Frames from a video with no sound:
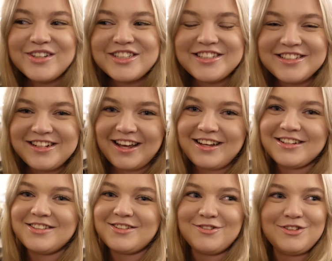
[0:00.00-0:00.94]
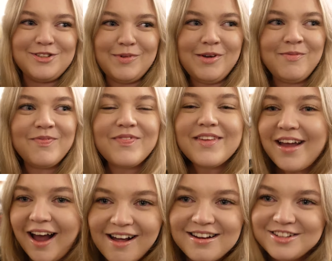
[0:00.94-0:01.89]
może się na jakieś skusimy.
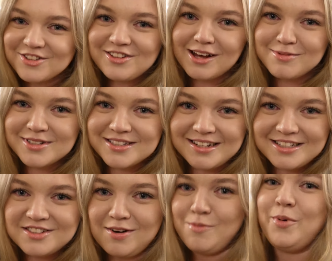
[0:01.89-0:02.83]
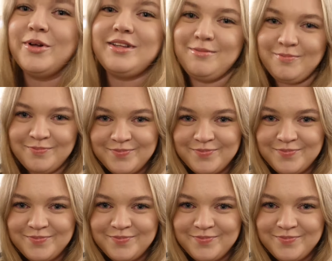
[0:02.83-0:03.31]
Ale to damy znać wam potem.